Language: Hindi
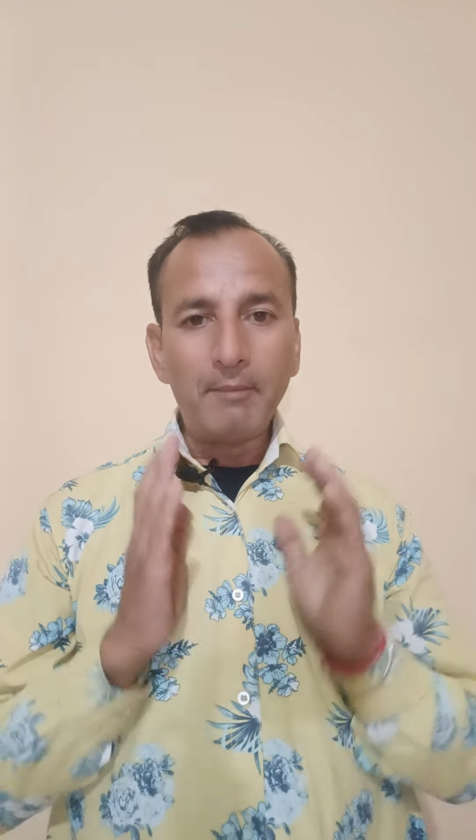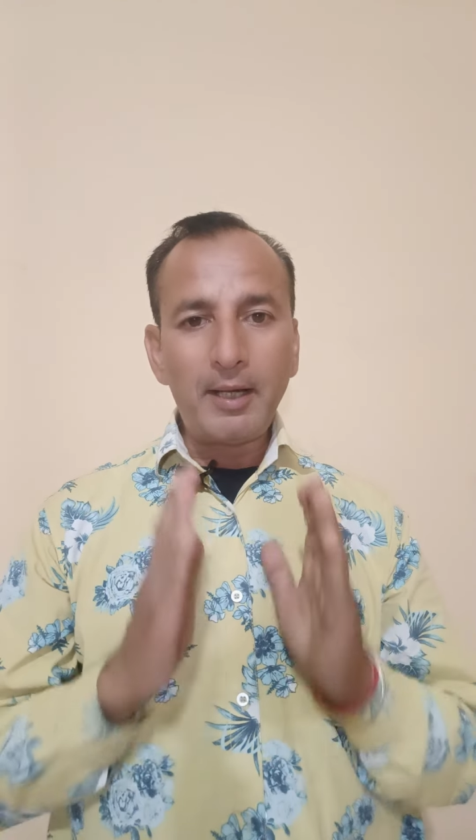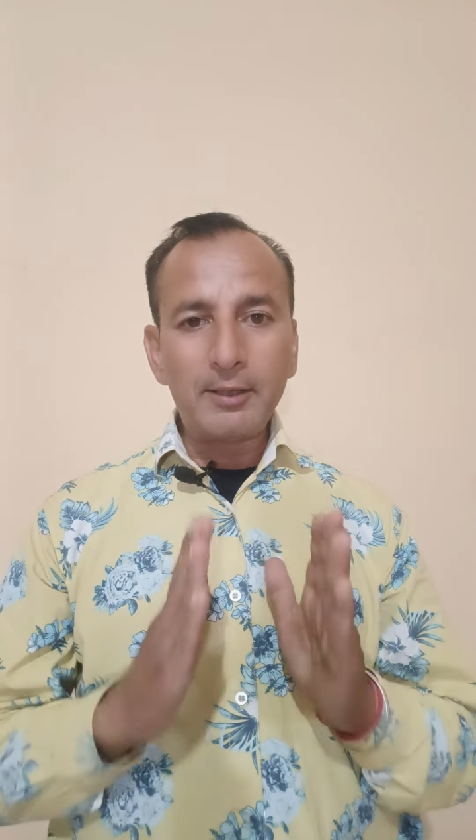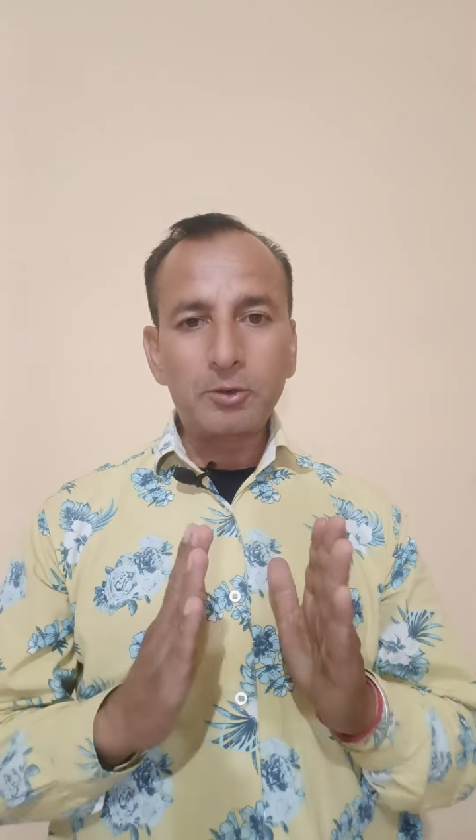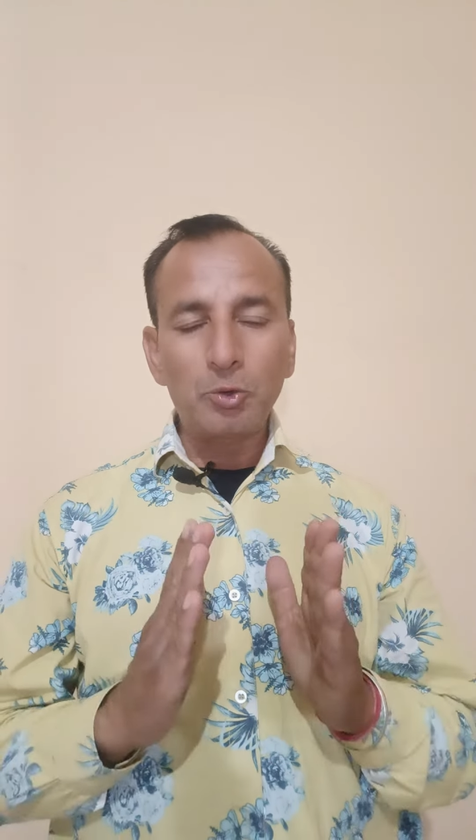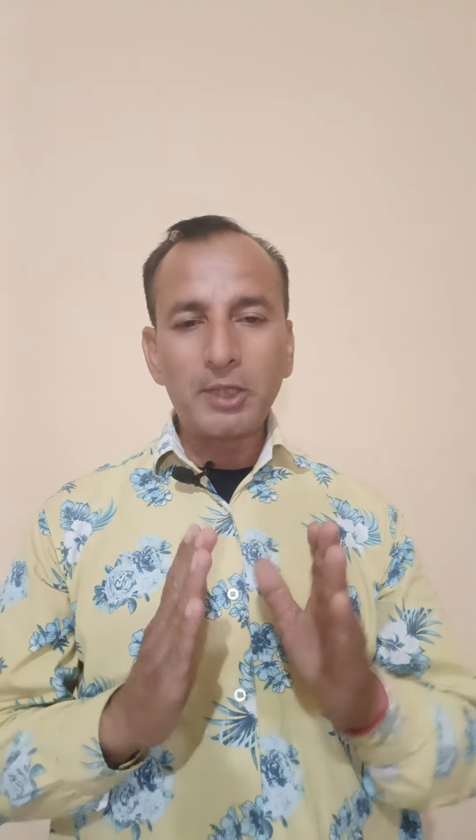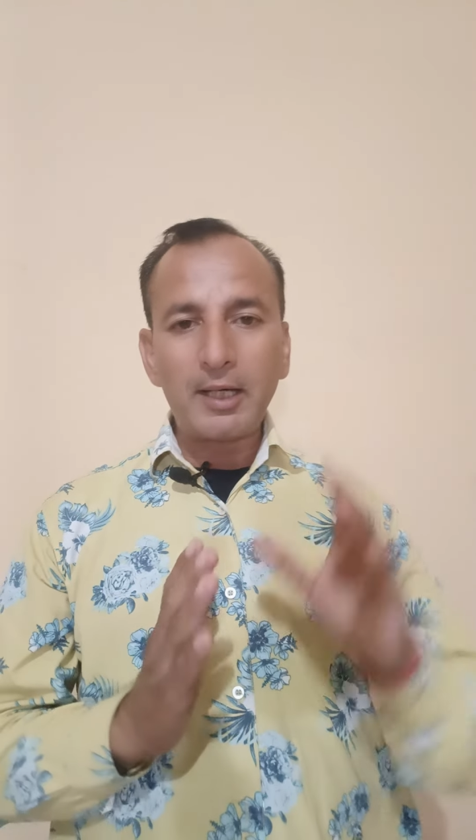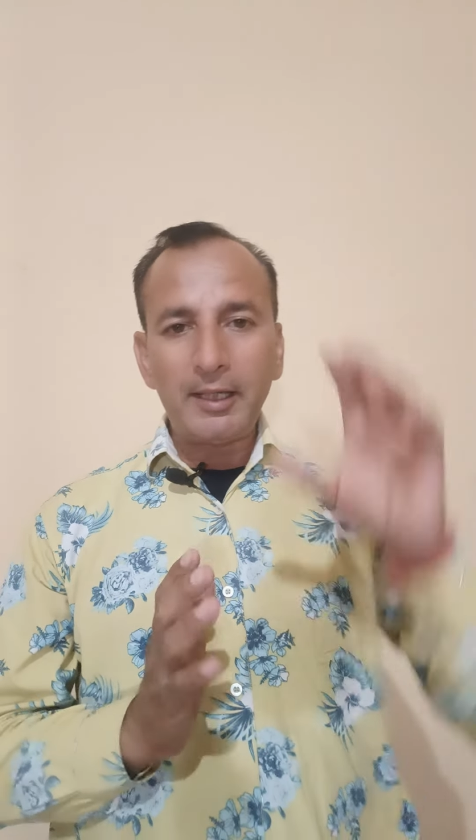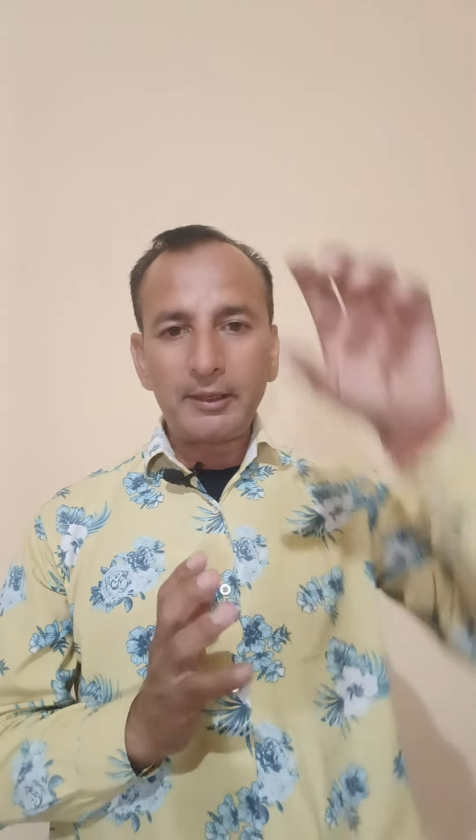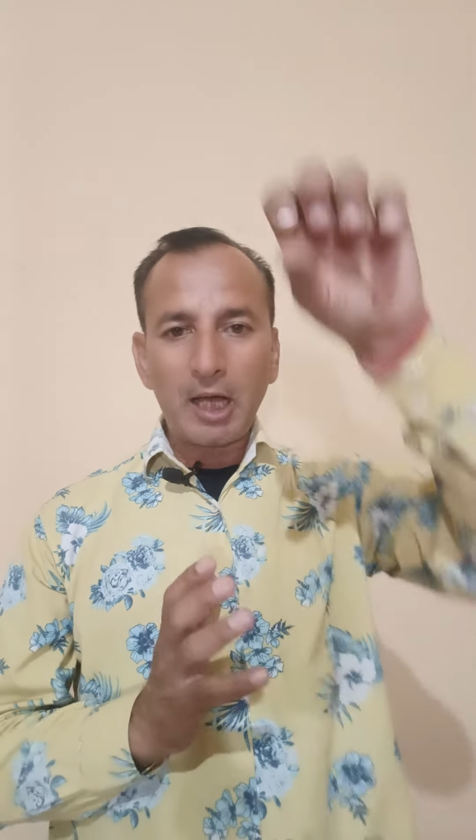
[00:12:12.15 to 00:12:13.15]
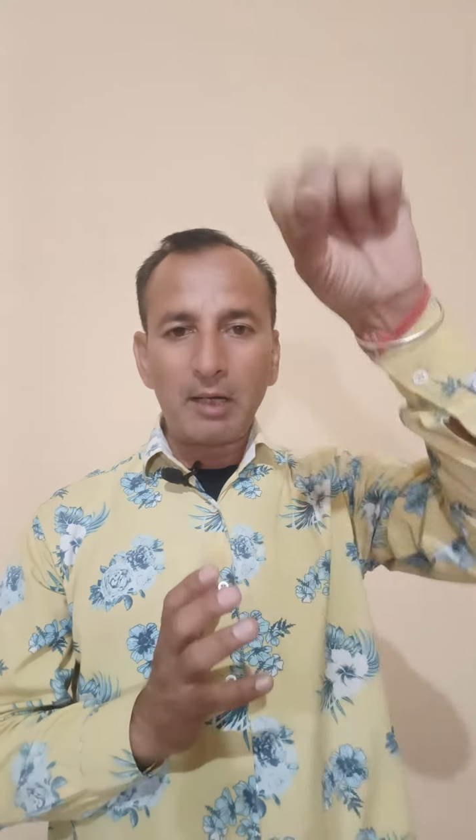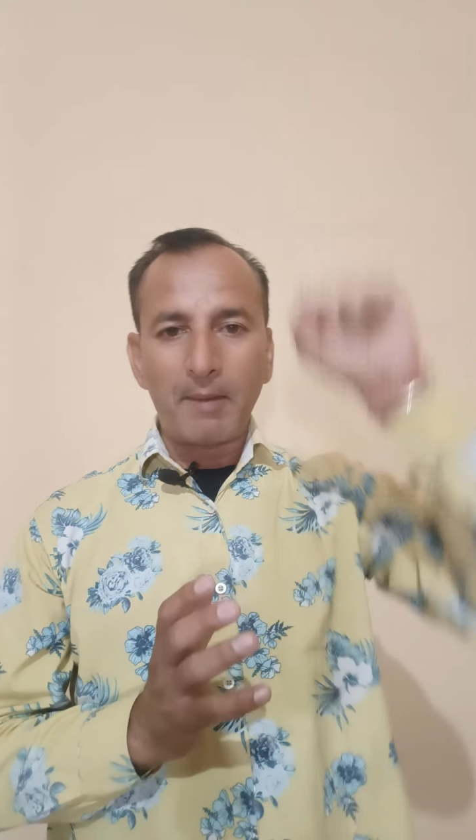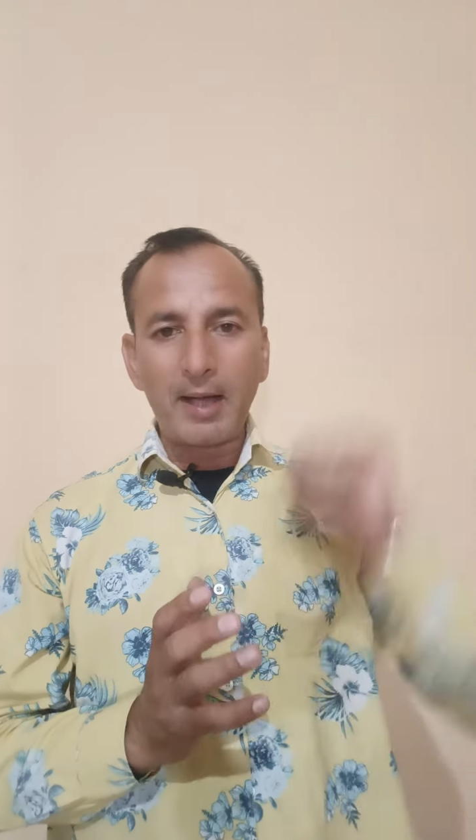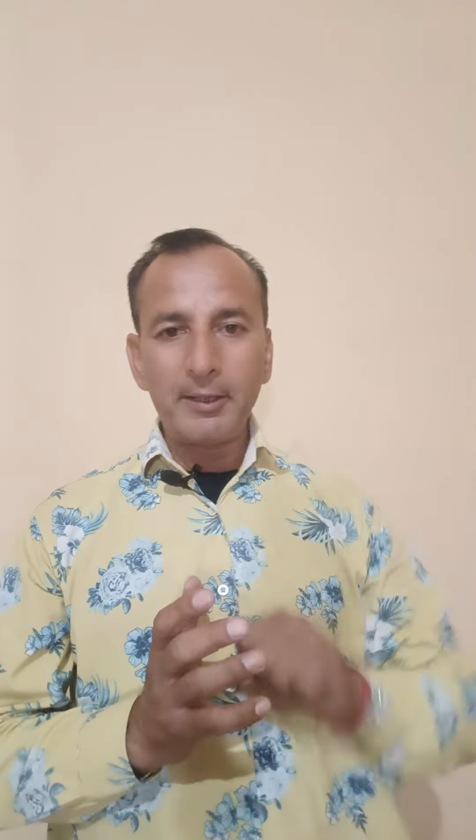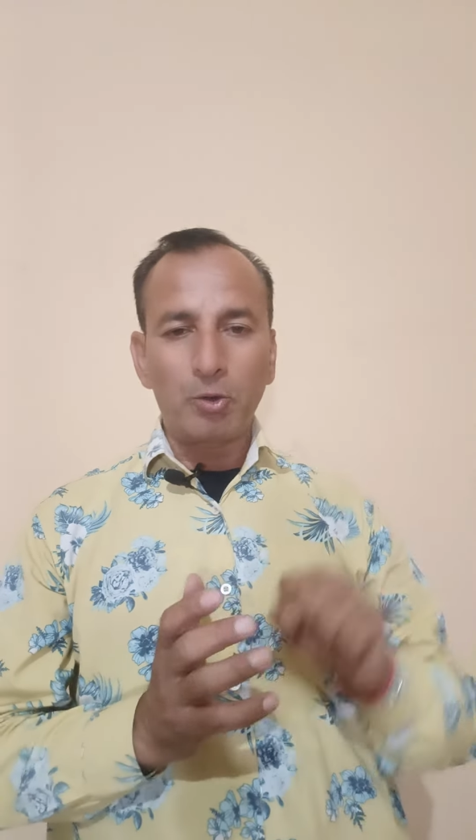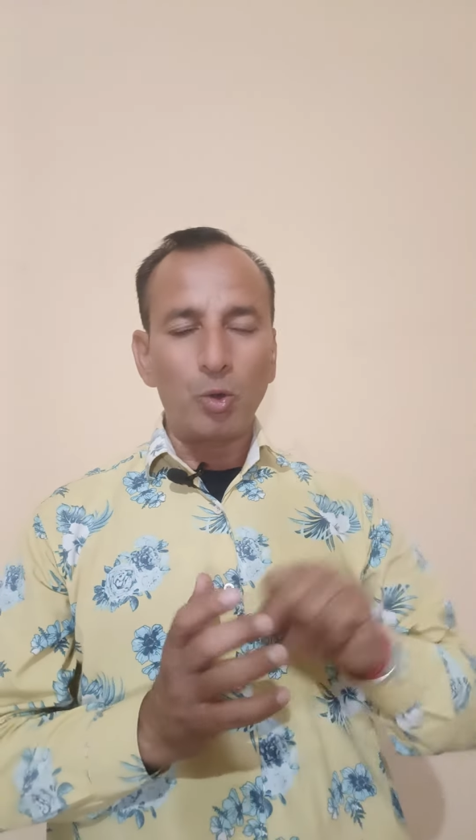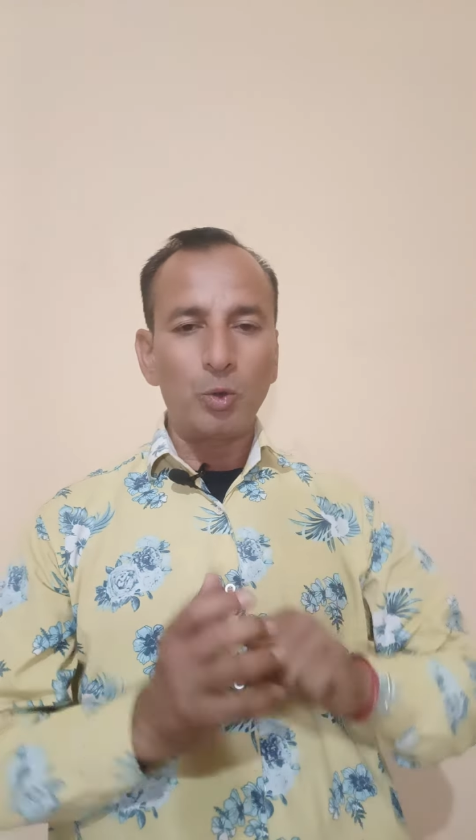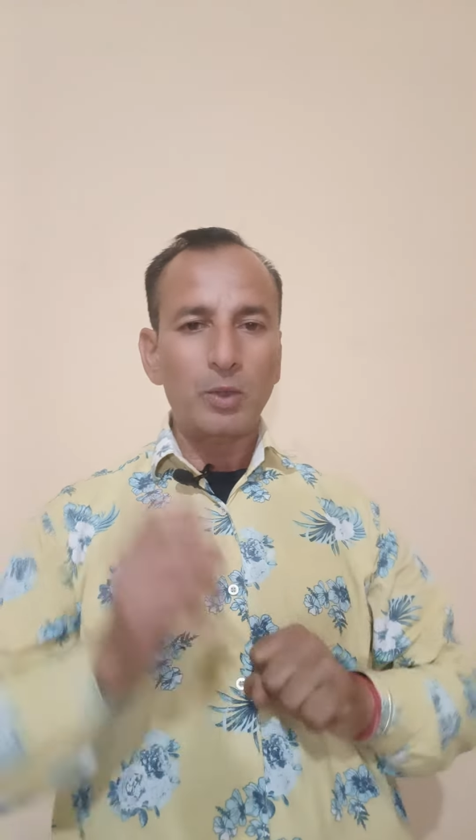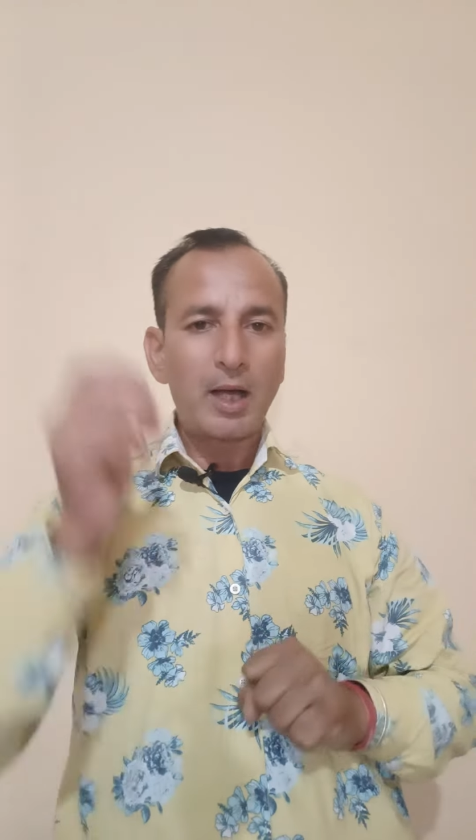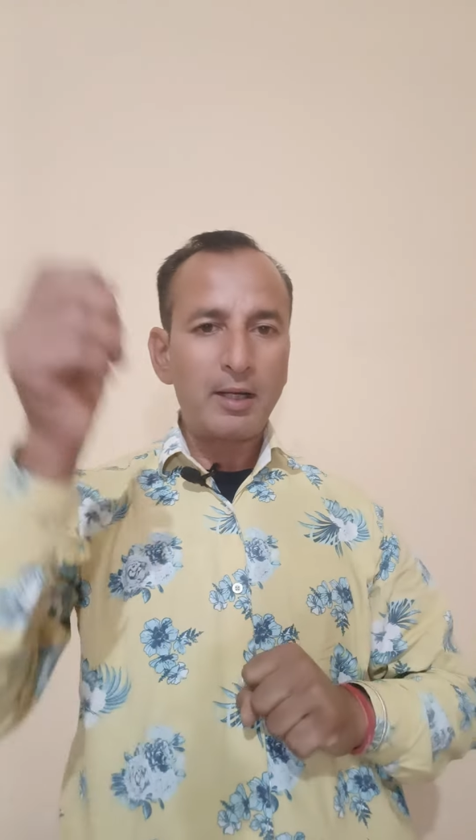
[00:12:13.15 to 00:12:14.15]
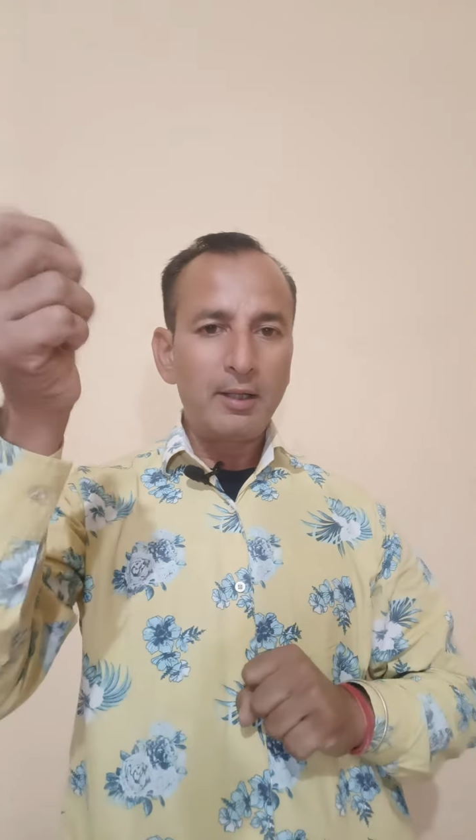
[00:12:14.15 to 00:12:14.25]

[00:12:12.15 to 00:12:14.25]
मैंने सोचा नहीं था अलमारी खोलूंगा